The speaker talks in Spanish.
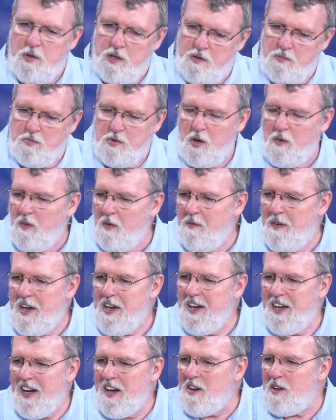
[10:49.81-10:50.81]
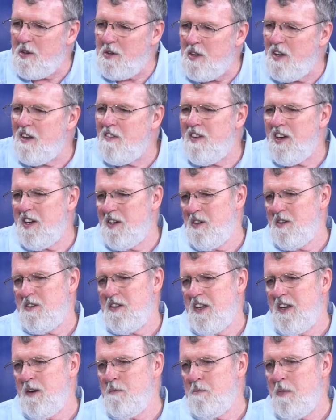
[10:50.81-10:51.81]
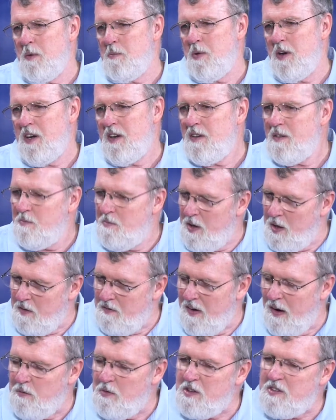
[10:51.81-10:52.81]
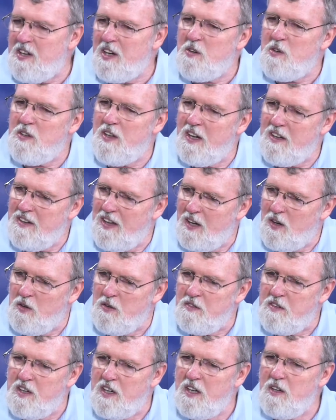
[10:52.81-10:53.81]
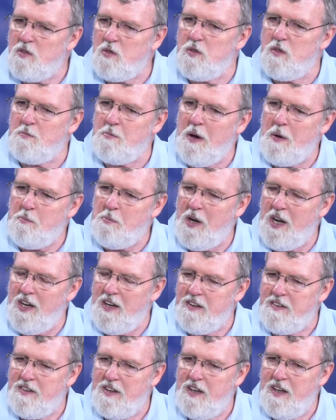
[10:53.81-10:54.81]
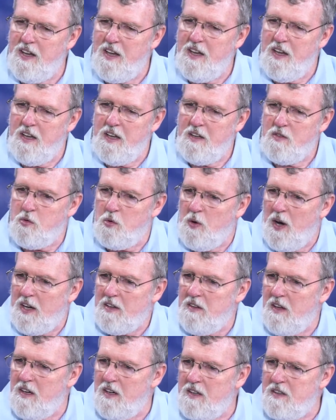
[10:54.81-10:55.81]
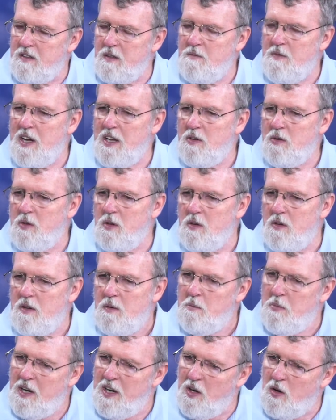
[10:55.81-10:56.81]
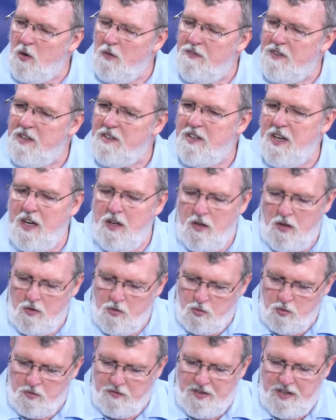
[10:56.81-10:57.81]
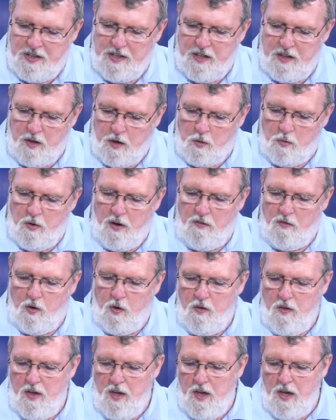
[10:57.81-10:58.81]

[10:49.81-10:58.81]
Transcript: Pues, como mexicano todavía no tiene papeles, pero vamos a mm. ayudarte a conseguir tus papeles. Es tu acta de nacimiento para comenzar tu vida de nuevo.